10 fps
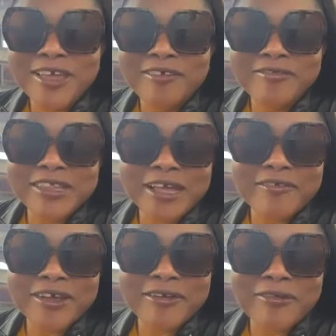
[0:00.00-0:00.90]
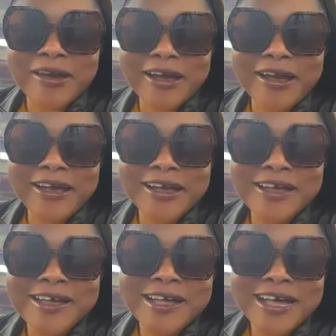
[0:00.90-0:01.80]
Viens vite avec quoi hein.
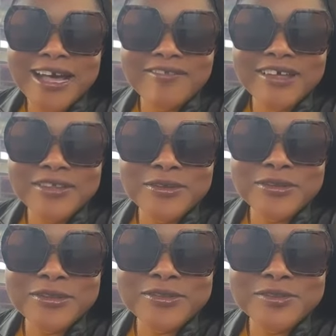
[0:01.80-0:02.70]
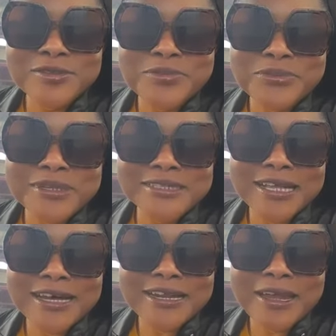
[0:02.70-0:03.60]
Avec notre
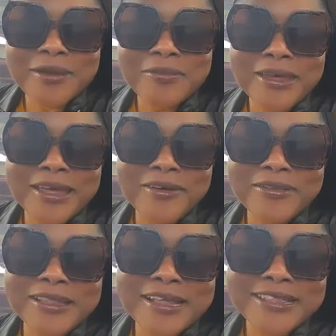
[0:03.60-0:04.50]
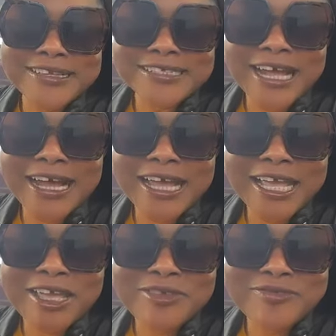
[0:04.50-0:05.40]
surprise la grand-mère.
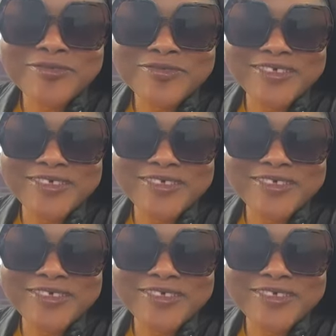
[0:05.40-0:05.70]
J'arrive.